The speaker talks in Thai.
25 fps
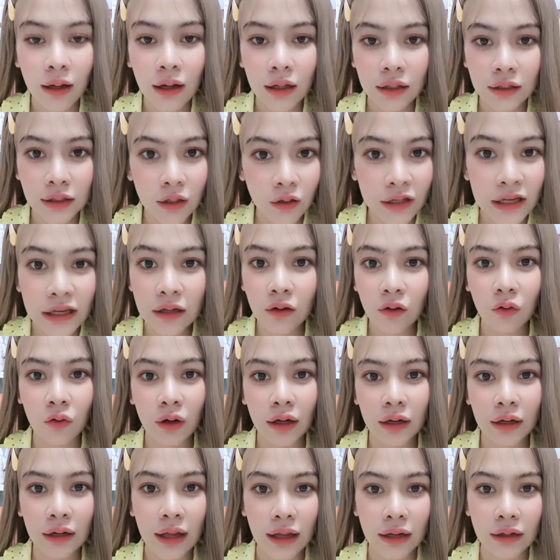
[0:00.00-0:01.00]
กยิ่งลงกัน
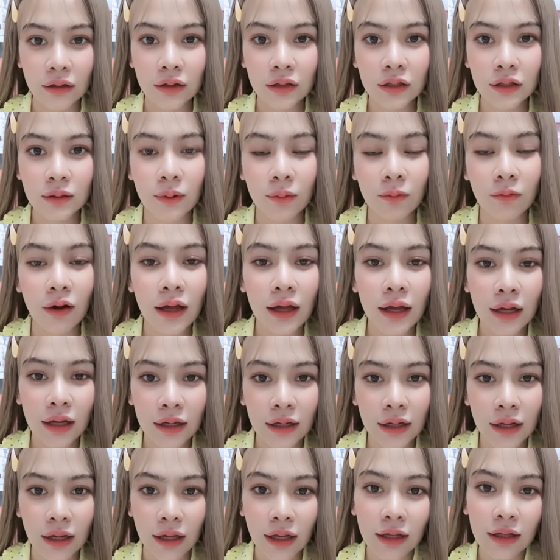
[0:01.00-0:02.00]
แดดก็คือแบบว่ากันแด
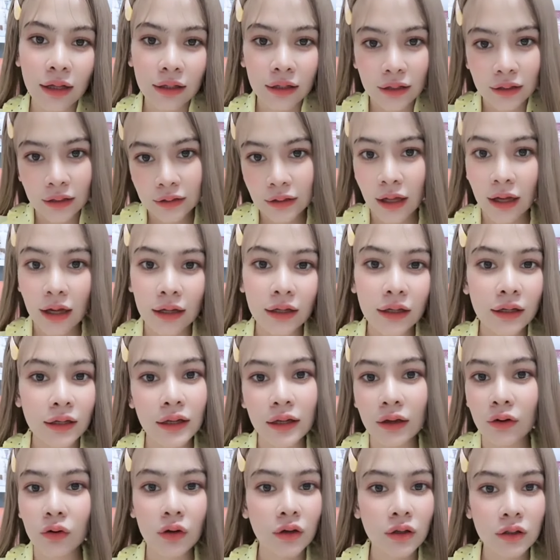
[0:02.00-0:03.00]
ด แค่ทาทานิดเดียว
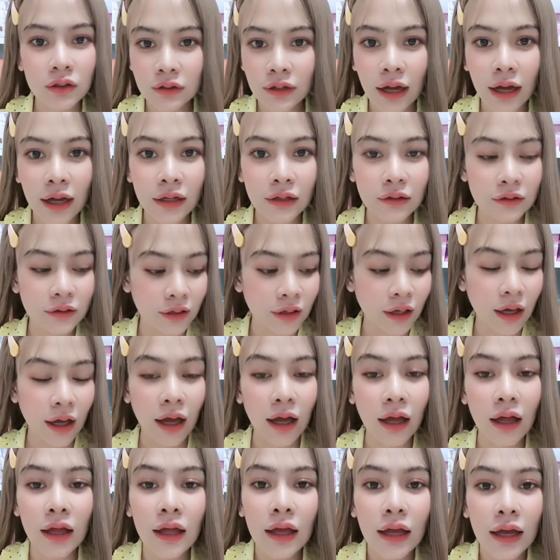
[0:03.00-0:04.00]
ก็คือได้เลยนะคะ
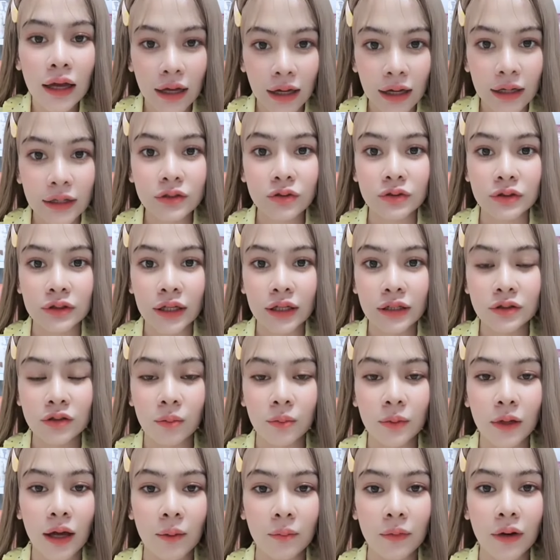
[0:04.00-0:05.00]
ใครสนใจสอบ
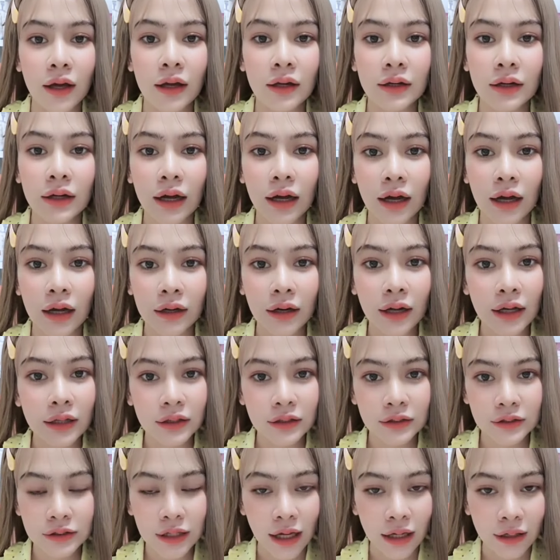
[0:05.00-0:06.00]
ถามได้นะคะหน้าติด
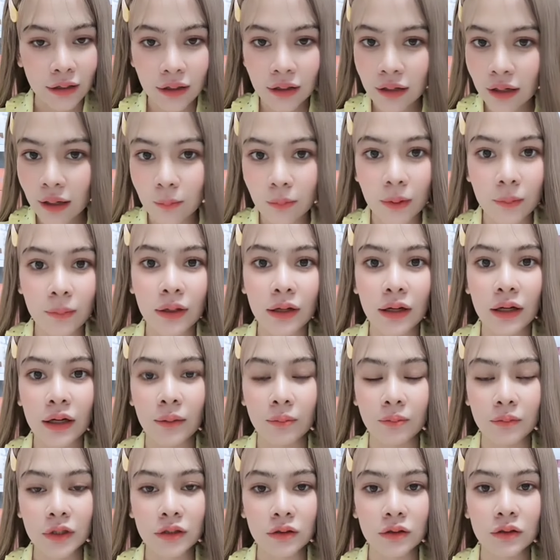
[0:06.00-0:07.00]
สารแนะนำมาเป็นอันดับ
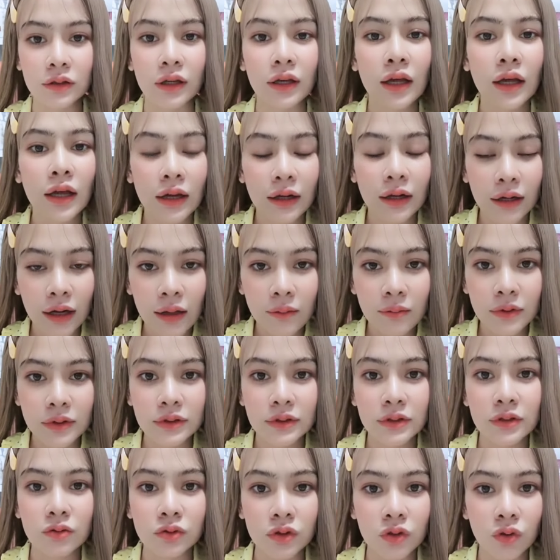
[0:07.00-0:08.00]
หนึ่งเลยหน้าเป็นสิ
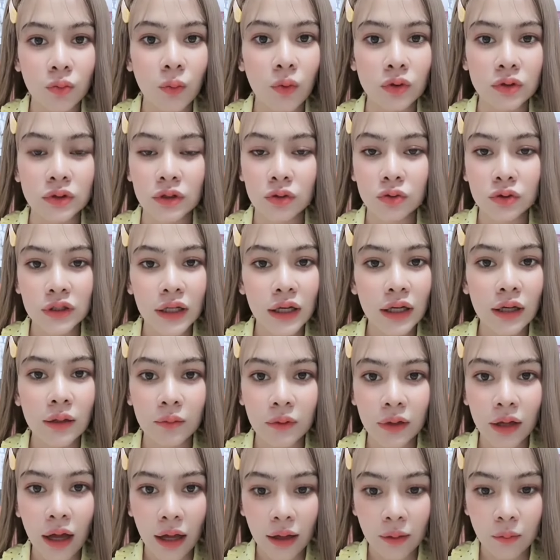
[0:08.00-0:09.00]
วสิวปวดสิวเสี้ยนอะไรนี้
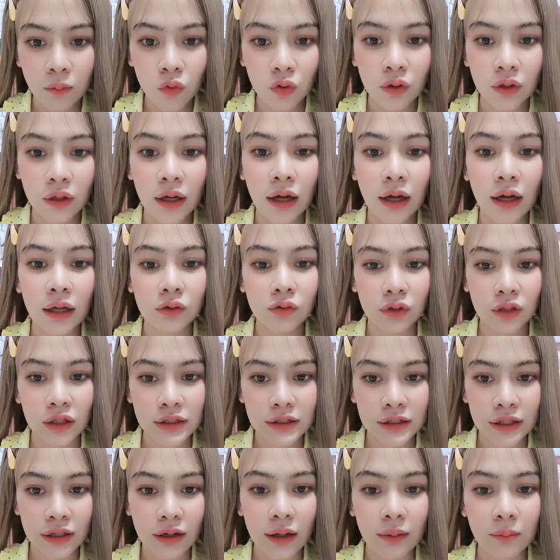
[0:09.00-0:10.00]
หายหมดนะคะ ตัวนี้เซ
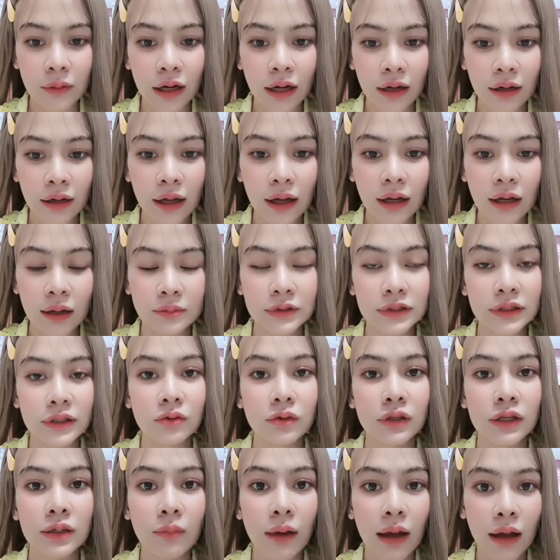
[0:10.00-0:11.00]
รั่มคาหน้ากับเจล
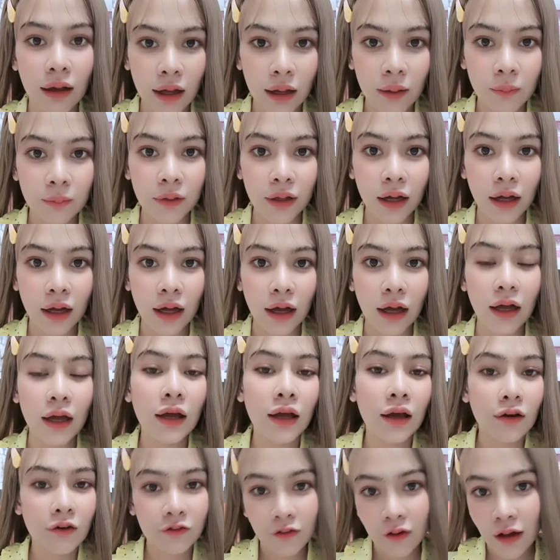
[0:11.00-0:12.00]
ลี่มาร์อัพนะคะ
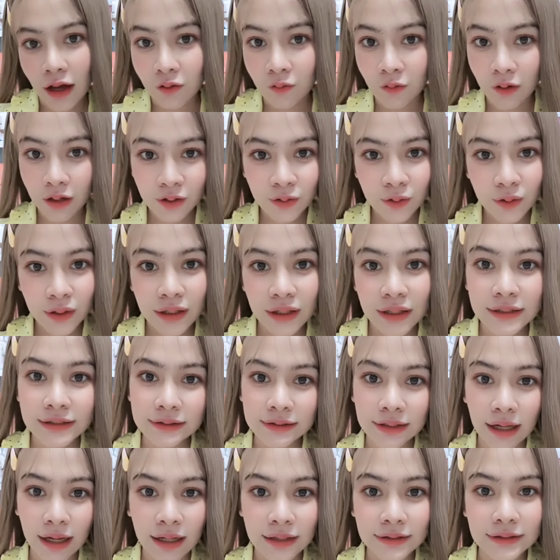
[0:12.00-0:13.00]
ฝากไว้ด้วยนะ
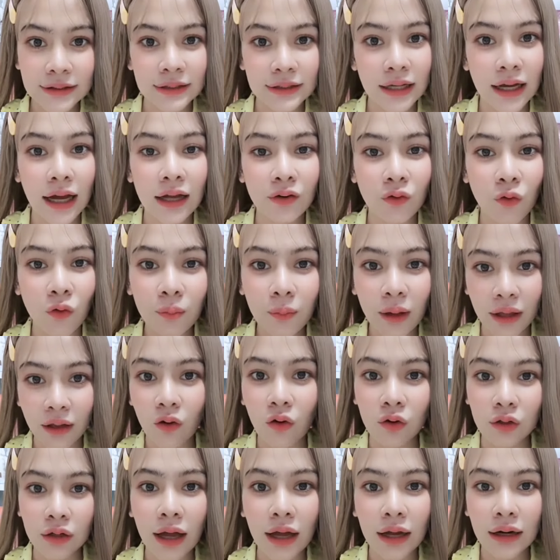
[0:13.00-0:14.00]
จ๊ะสินค้าน้องใหม่ของ
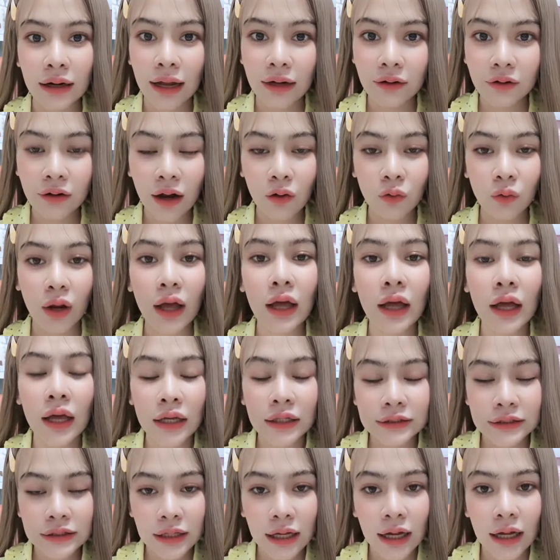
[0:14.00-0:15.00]
ทางร้านเรานะ
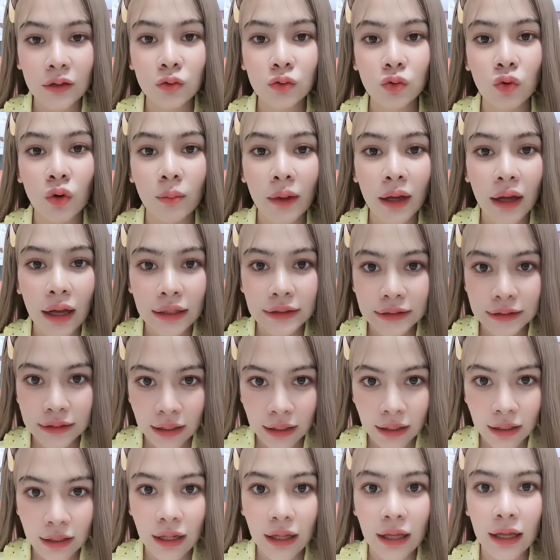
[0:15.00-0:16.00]
สินค้าตัวตัวแม่ค้าจะเทส
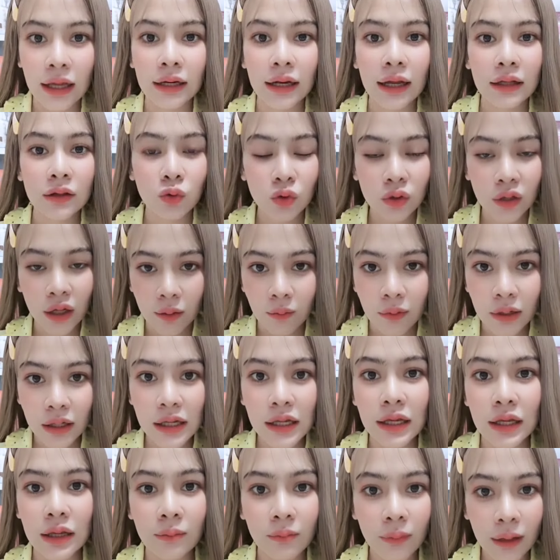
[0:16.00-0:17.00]
เองนะ ตัวไหนไม่ดี
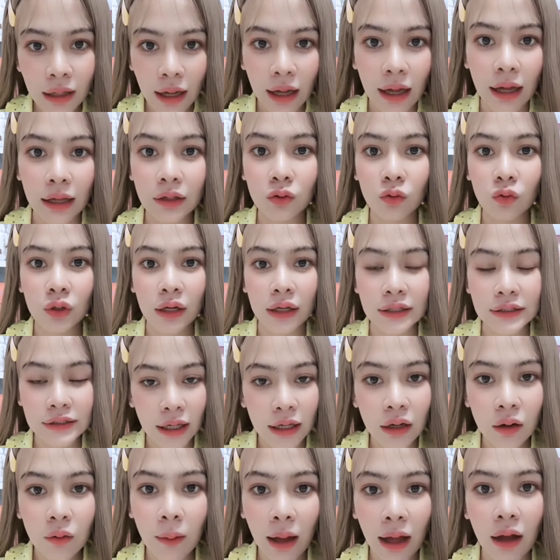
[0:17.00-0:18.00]
ไม่ขายตัวไหนใช้
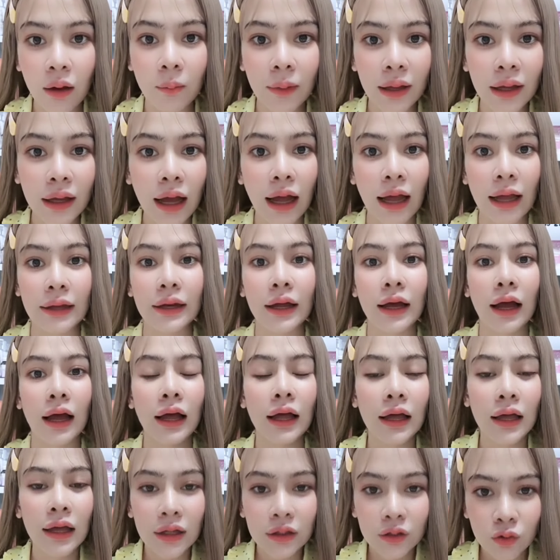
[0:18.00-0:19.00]
เราพังไม่ขายนะคะ
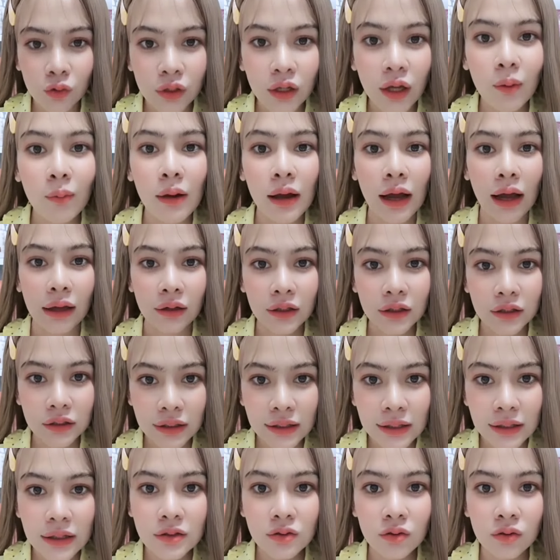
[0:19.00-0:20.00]
ตัวที่เอามาขายก็คือดี
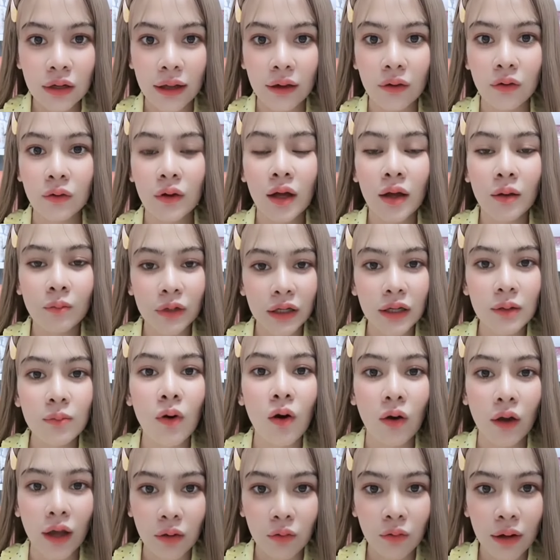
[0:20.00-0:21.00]
ที่สุดแล้วเหมือนที่บอก
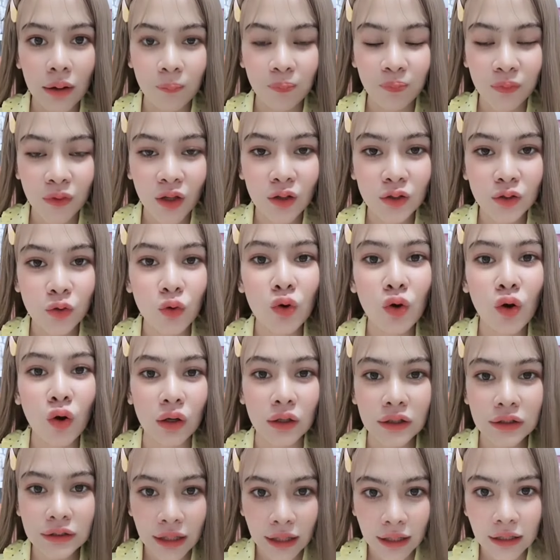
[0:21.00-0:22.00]
ไงว่าช่วงก่อนคื
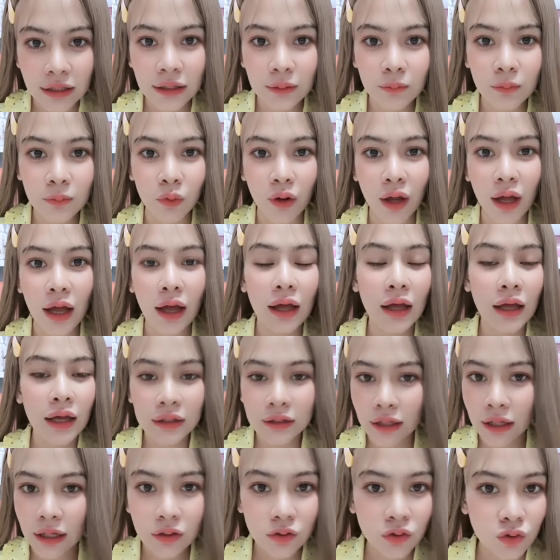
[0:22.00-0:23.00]
อเทคครีมยู่หน้าเท
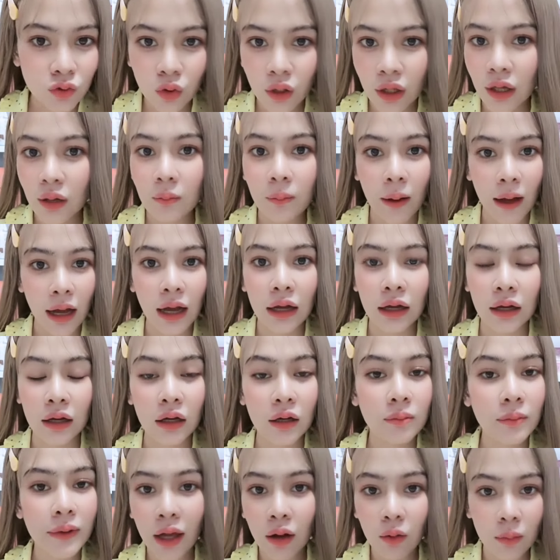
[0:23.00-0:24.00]
คจนตัวเองพังก็
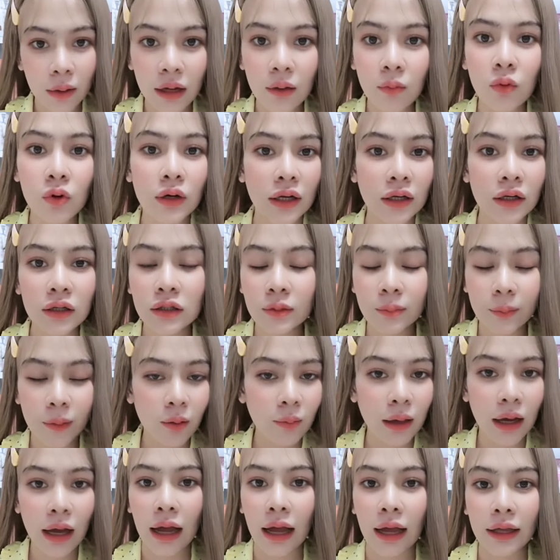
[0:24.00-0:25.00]
ไม่เอามานะพวกนั้นก็คือไม่เอามา
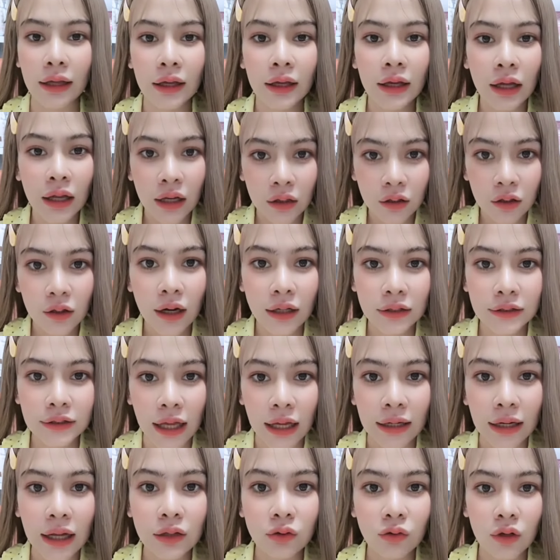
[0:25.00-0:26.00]
ขาย แล้วก็รักษาห
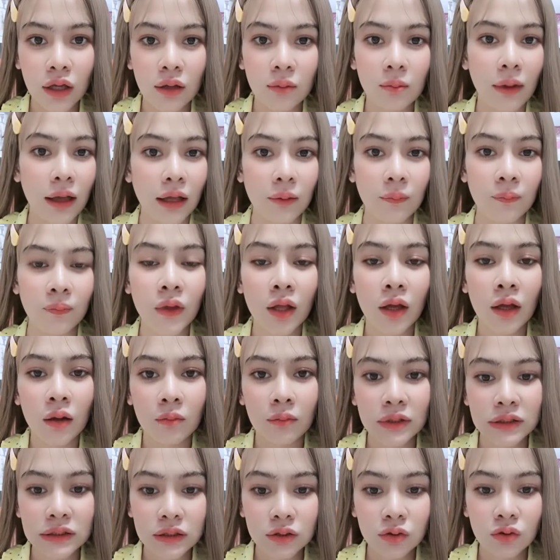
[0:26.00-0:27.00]
น้าตัวเองใหม่มา
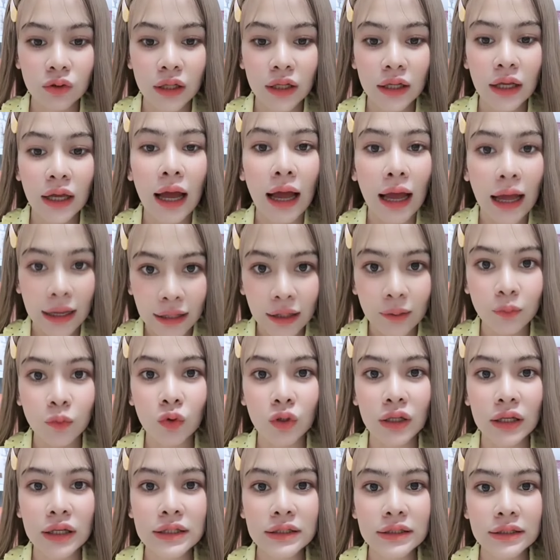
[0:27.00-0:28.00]
เจอตัวนี้หายกับตัว
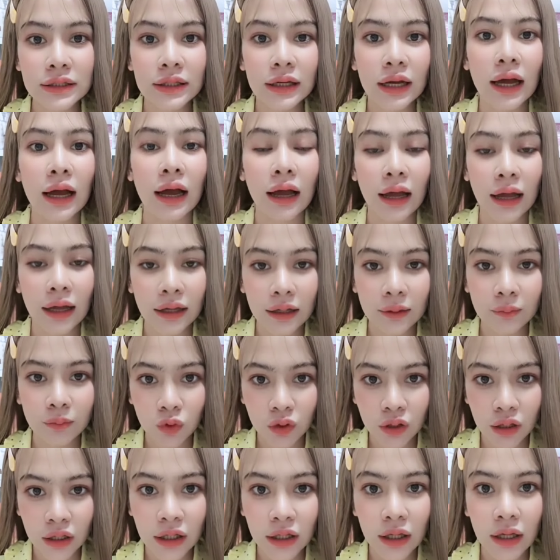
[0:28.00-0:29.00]
นี้จริงๆค่ะหายกับตัว
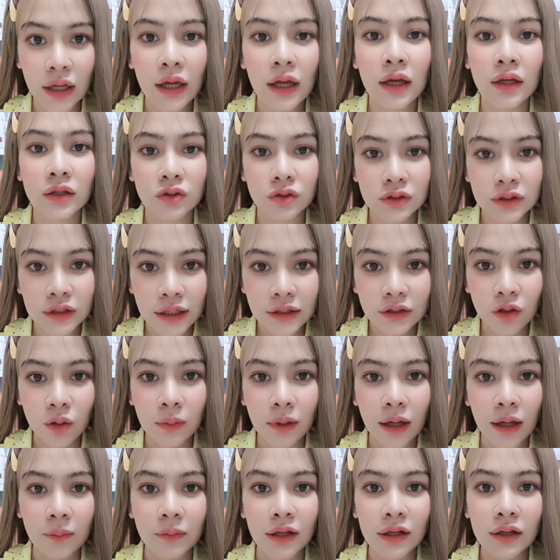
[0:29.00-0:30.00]
นี้สนใจสอบถา
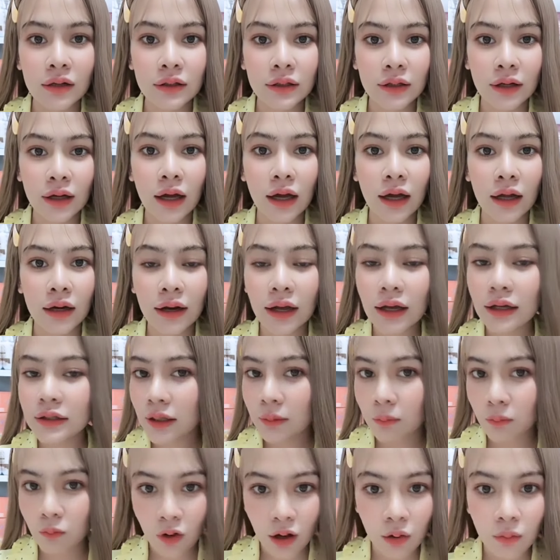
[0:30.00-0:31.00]
มได้เลยนะคะหน้า
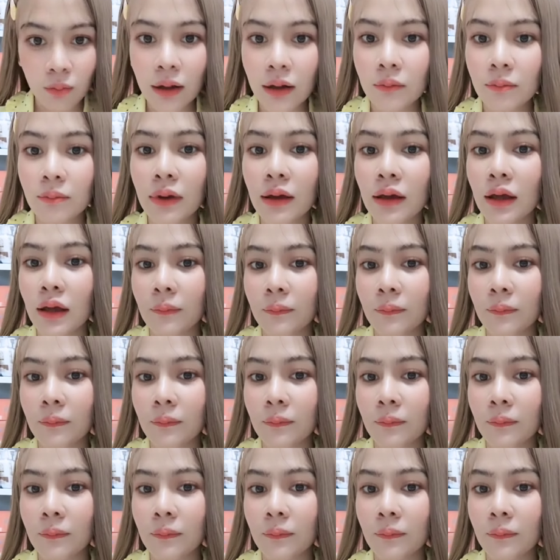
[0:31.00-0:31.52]
ฉ่ำวาวมากแม่